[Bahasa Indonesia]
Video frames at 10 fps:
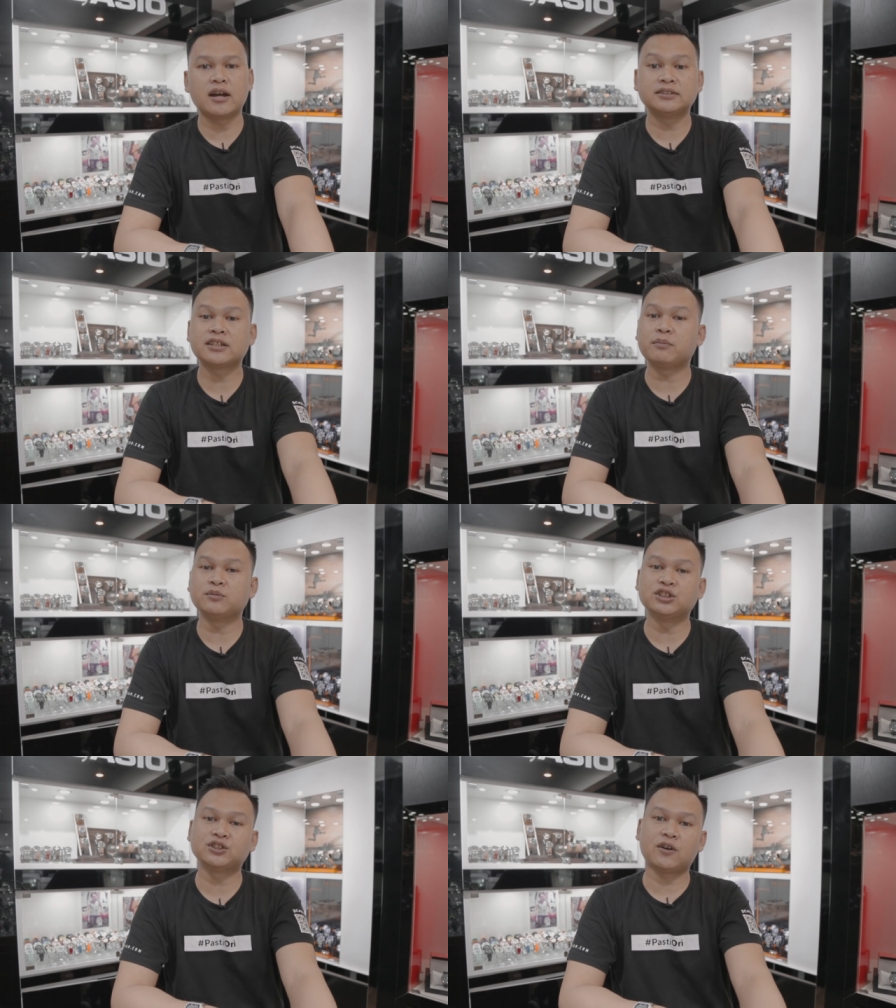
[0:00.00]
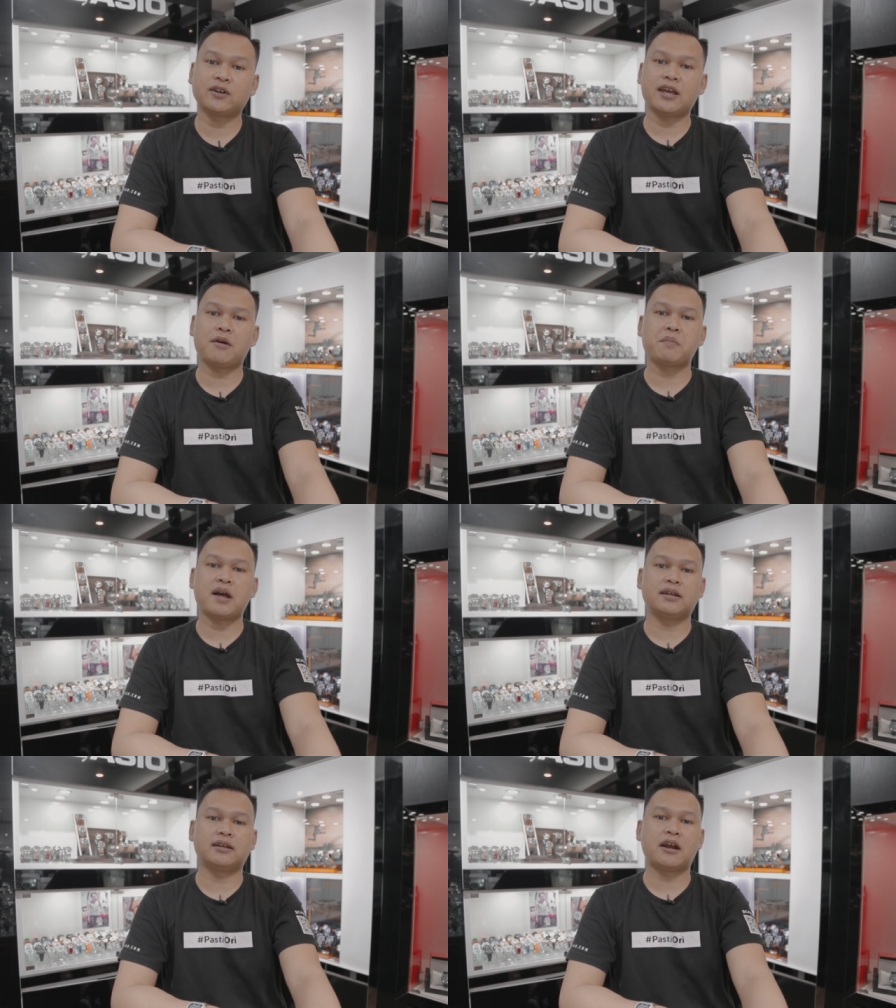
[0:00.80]
buah jam G-Shock yang
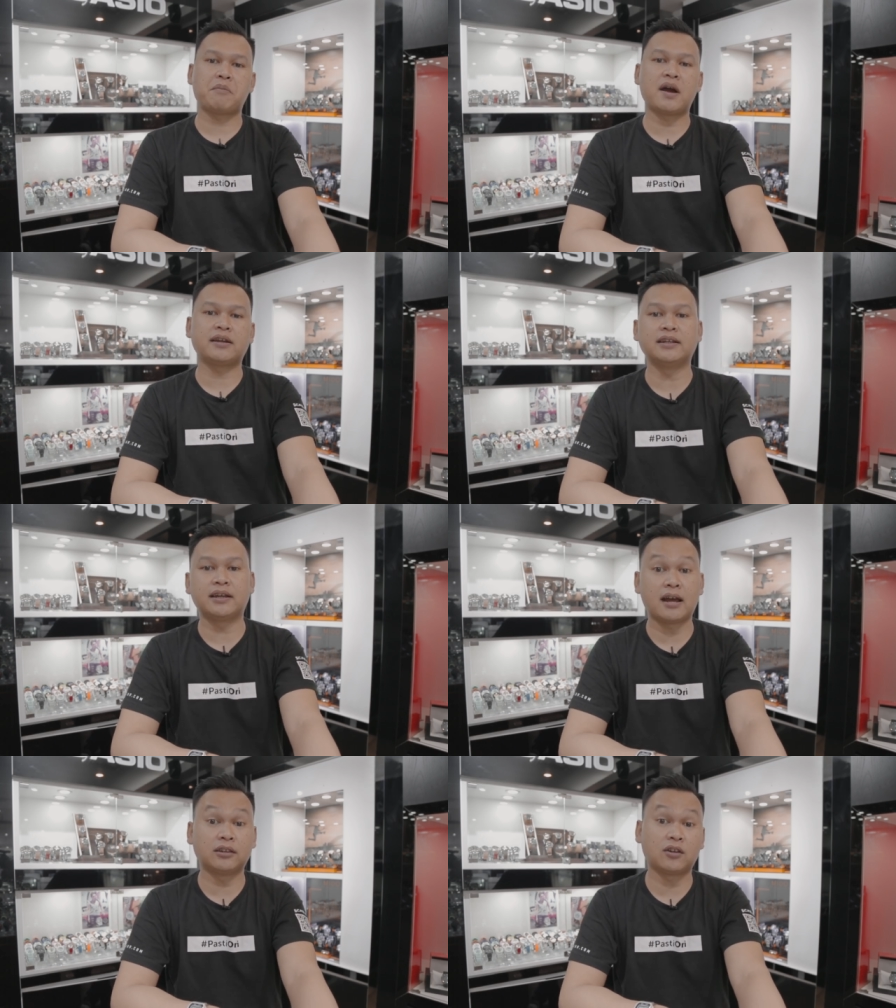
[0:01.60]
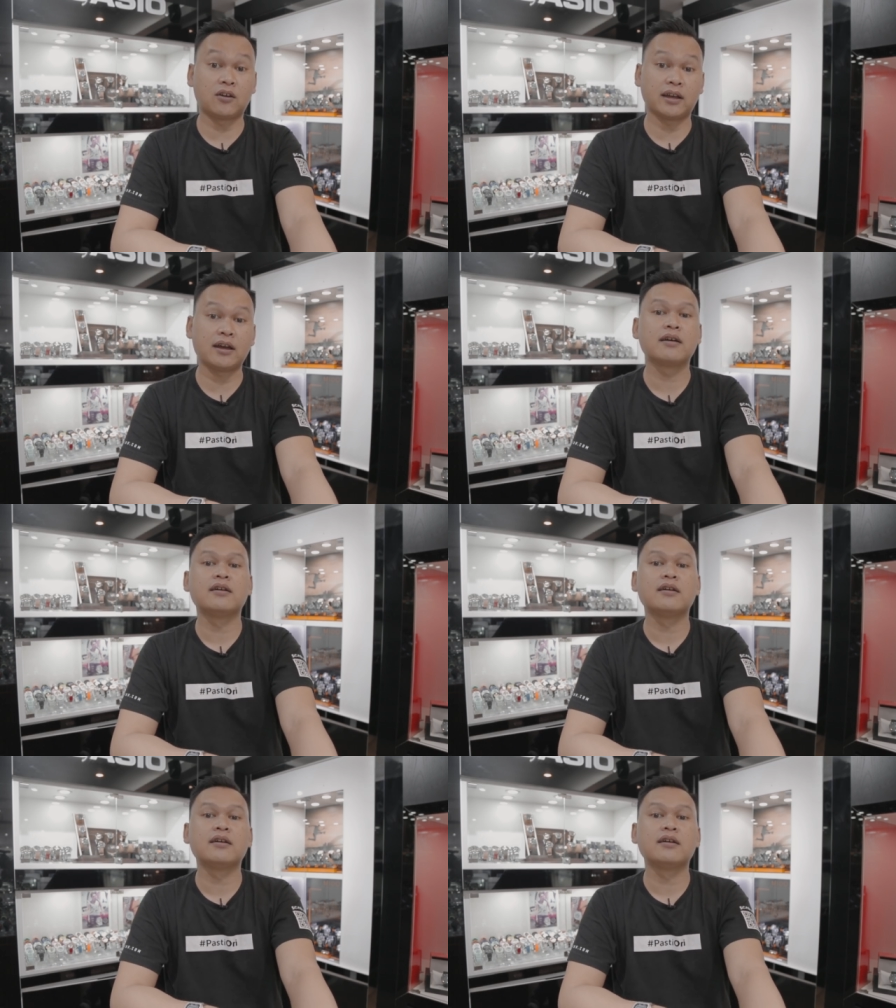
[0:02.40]
paling ramah di kantong ya.